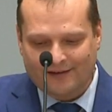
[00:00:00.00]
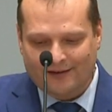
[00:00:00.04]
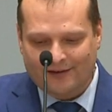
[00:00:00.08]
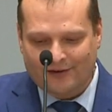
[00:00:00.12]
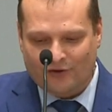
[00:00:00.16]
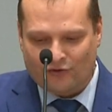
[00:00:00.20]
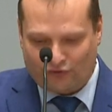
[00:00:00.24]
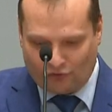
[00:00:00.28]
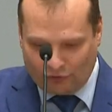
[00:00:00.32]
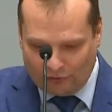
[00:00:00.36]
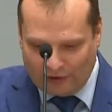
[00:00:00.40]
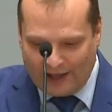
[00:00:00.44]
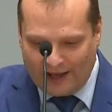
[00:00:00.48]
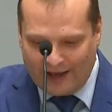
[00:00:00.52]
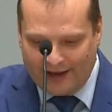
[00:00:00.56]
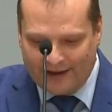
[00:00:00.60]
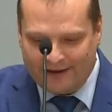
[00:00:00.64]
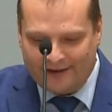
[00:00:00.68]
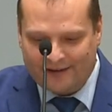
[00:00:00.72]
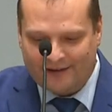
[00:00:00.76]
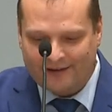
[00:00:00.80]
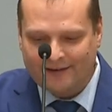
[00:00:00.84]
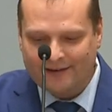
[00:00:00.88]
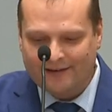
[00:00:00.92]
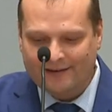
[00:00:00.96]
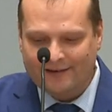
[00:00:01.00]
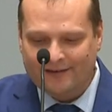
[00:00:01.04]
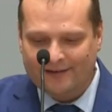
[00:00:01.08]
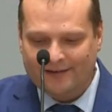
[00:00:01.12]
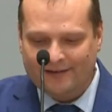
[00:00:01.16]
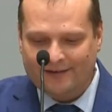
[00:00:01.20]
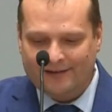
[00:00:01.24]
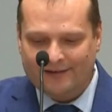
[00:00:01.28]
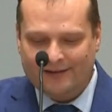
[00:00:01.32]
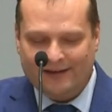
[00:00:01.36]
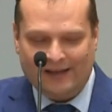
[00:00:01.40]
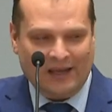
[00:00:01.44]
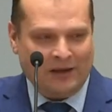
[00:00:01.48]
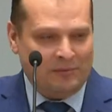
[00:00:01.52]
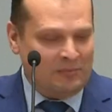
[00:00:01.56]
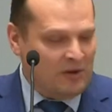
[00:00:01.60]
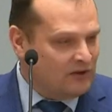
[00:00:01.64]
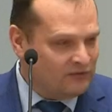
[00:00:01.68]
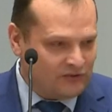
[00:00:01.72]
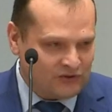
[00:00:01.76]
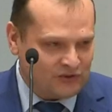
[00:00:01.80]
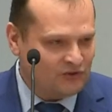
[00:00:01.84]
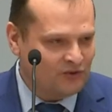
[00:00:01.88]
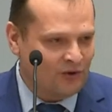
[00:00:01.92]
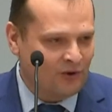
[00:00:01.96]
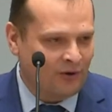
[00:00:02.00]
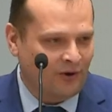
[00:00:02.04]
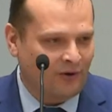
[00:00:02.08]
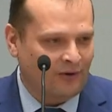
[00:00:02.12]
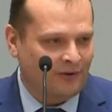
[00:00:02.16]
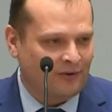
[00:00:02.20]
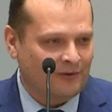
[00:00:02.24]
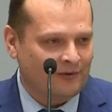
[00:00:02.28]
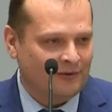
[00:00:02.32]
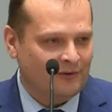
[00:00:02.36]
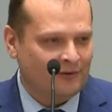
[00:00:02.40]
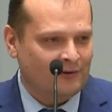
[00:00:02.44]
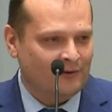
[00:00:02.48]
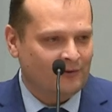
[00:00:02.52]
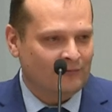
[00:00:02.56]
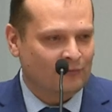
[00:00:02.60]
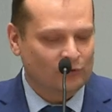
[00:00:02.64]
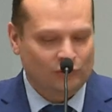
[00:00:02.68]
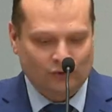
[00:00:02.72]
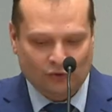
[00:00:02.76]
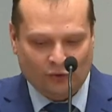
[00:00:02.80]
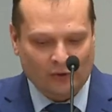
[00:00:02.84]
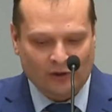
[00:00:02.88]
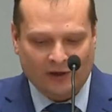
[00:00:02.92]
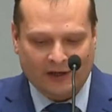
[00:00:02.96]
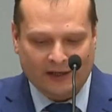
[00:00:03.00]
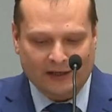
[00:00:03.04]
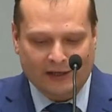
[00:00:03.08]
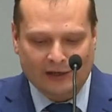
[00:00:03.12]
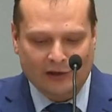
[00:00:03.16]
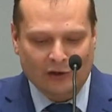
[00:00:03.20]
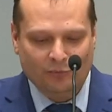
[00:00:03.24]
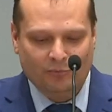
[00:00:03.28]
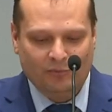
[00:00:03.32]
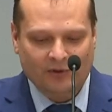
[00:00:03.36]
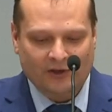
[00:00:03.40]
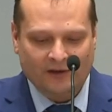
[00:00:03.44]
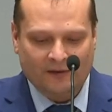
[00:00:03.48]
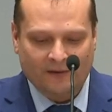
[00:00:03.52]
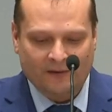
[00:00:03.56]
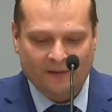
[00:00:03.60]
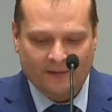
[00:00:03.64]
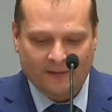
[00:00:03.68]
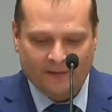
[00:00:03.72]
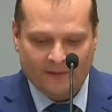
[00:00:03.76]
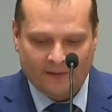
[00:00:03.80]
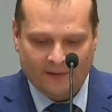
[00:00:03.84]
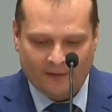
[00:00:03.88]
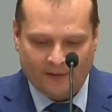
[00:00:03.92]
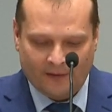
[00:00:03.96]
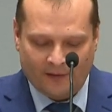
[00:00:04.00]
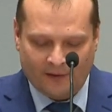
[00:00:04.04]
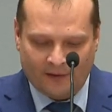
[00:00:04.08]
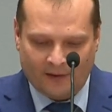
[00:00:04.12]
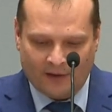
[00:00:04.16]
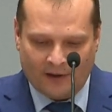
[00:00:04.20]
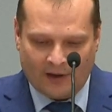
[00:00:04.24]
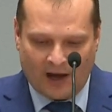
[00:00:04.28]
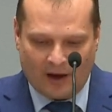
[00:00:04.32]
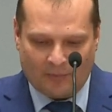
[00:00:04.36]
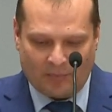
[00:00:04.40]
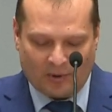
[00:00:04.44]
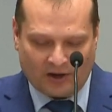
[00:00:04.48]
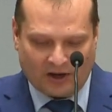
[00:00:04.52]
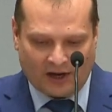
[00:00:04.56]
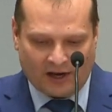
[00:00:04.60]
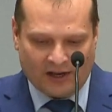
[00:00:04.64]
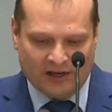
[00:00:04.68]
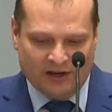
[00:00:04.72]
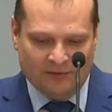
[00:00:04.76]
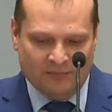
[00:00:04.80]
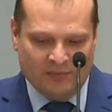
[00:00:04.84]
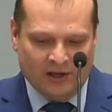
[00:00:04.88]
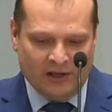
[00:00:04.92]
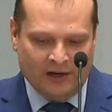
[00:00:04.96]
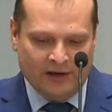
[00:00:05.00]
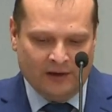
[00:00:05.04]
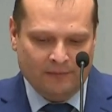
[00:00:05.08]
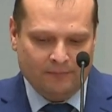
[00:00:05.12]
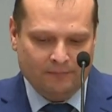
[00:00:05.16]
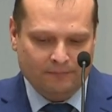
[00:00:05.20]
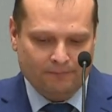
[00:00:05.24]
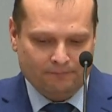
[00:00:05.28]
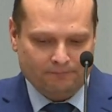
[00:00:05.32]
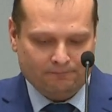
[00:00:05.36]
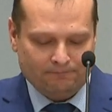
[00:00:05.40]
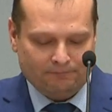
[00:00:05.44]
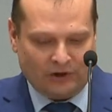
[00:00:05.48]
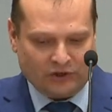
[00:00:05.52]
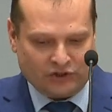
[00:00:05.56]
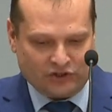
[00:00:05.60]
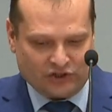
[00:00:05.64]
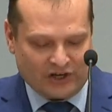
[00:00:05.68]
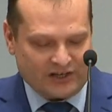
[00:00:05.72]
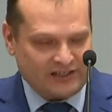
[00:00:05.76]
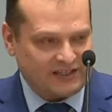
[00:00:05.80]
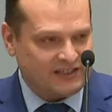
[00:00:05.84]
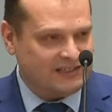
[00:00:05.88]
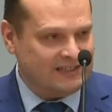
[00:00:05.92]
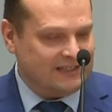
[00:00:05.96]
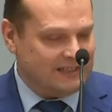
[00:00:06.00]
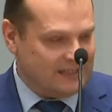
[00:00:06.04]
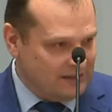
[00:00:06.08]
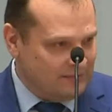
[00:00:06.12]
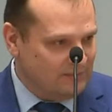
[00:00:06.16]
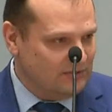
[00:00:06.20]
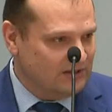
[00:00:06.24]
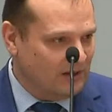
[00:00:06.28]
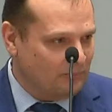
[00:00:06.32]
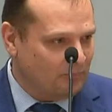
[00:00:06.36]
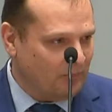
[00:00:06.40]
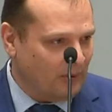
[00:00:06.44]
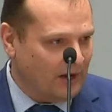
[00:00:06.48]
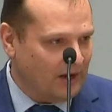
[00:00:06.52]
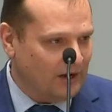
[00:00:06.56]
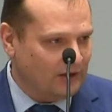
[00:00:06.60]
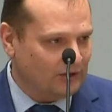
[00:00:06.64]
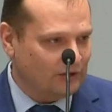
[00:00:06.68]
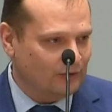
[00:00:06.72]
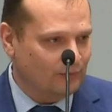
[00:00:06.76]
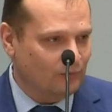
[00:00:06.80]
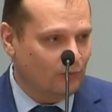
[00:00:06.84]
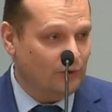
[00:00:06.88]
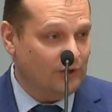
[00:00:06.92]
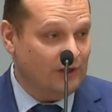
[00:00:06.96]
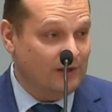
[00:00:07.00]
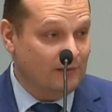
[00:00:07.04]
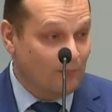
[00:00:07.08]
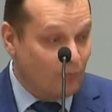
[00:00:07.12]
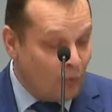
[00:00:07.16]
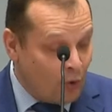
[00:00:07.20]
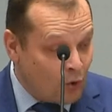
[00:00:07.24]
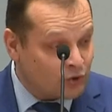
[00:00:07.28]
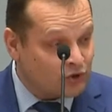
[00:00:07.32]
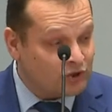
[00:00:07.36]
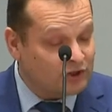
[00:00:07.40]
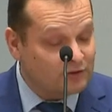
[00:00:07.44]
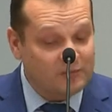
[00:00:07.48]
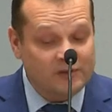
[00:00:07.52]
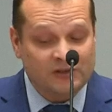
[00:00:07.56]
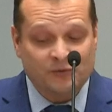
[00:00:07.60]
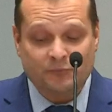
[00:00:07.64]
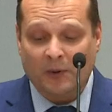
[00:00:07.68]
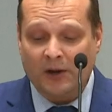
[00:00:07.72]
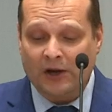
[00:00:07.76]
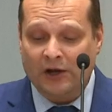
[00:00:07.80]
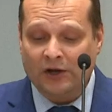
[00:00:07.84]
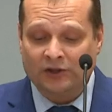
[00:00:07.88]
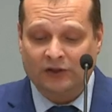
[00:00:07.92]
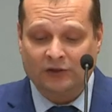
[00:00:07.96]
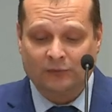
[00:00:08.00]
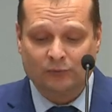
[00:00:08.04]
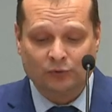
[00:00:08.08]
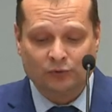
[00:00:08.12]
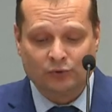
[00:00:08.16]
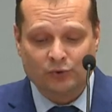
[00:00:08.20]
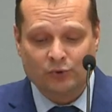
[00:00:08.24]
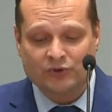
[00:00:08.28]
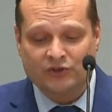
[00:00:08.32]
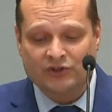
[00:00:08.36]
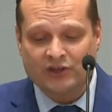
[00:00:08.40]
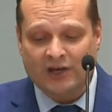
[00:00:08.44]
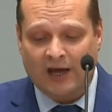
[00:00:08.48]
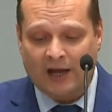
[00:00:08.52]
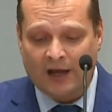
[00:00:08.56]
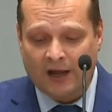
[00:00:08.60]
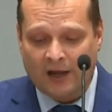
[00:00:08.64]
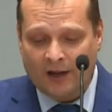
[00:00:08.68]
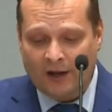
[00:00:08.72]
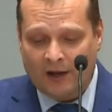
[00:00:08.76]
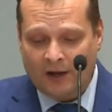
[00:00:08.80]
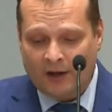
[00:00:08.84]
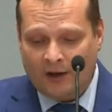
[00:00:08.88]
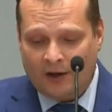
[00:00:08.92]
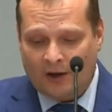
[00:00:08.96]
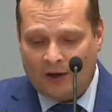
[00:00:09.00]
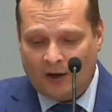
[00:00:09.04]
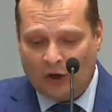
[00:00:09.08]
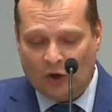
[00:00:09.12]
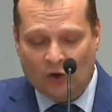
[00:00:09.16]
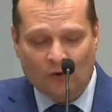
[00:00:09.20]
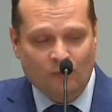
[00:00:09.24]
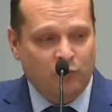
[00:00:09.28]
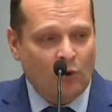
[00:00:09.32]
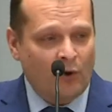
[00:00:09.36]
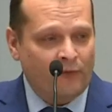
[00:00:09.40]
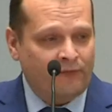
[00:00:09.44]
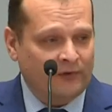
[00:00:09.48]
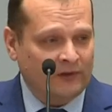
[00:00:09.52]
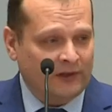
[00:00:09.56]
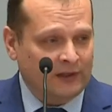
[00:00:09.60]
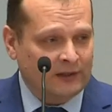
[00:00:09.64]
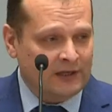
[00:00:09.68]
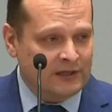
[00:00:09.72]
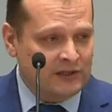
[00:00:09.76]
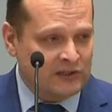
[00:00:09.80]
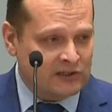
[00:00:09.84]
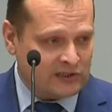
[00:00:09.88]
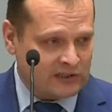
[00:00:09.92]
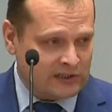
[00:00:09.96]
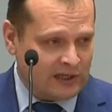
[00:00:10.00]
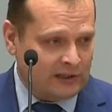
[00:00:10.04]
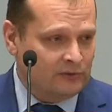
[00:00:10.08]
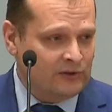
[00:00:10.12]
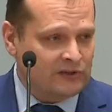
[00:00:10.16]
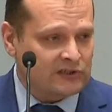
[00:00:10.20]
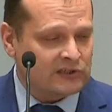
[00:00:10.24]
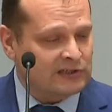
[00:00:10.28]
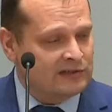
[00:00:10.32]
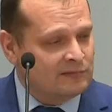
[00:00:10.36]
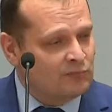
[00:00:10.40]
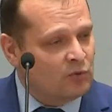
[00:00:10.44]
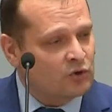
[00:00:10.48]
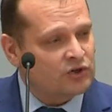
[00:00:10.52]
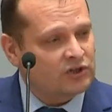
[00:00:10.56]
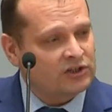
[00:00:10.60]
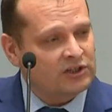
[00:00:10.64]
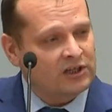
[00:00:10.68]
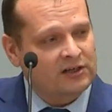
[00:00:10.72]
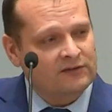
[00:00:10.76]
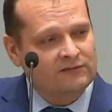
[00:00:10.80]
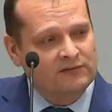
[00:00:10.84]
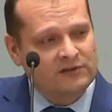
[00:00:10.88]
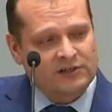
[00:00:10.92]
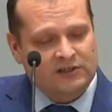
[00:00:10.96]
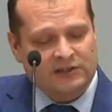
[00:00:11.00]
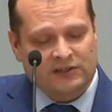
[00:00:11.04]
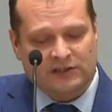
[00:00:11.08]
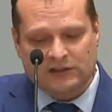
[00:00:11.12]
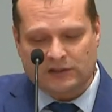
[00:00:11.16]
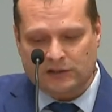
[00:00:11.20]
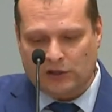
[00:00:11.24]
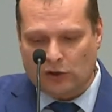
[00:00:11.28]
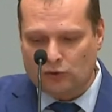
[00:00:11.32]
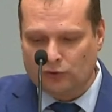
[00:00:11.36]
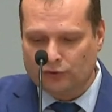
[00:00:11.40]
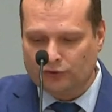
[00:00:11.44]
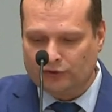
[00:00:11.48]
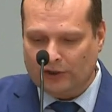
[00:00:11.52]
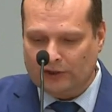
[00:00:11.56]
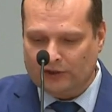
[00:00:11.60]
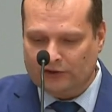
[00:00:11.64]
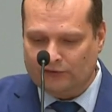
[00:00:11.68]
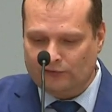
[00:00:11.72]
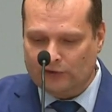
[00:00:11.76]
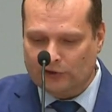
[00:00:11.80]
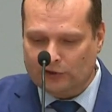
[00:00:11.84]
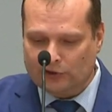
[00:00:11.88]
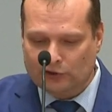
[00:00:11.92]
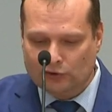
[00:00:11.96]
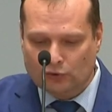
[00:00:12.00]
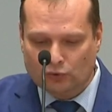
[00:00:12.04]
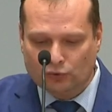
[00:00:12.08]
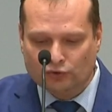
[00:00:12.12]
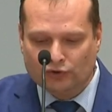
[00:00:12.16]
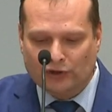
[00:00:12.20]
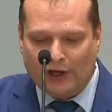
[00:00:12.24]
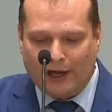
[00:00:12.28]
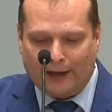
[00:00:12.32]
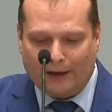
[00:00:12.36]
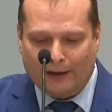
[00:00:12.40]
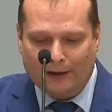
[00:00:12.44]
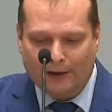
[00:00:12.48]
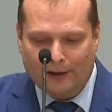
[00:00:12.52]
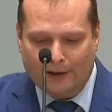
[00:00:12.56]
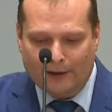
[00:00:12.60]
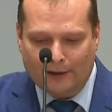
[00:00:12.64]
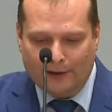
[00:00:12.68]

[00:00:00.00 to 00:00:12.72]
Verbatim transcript: Желай, имей все, вот только не люби. А по крайней мере, отчасти именно поэтому, и может быть поэтому, друзья, любовь она нанесла, но если можно так выразиться, какой-то ответный удар